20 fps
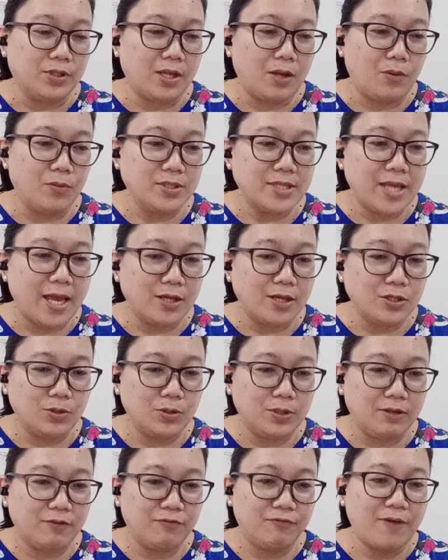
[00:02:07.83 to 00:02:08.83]
I was
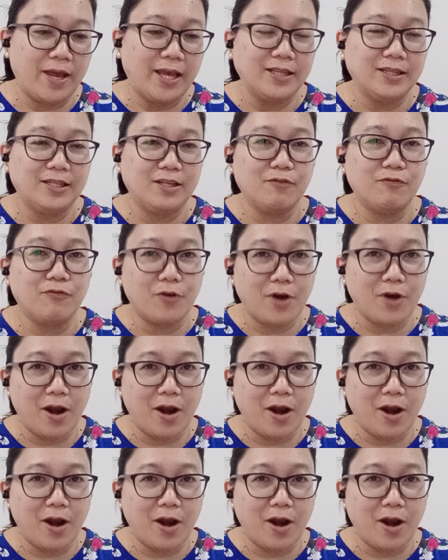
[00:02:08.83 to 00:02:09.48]
actually fighting for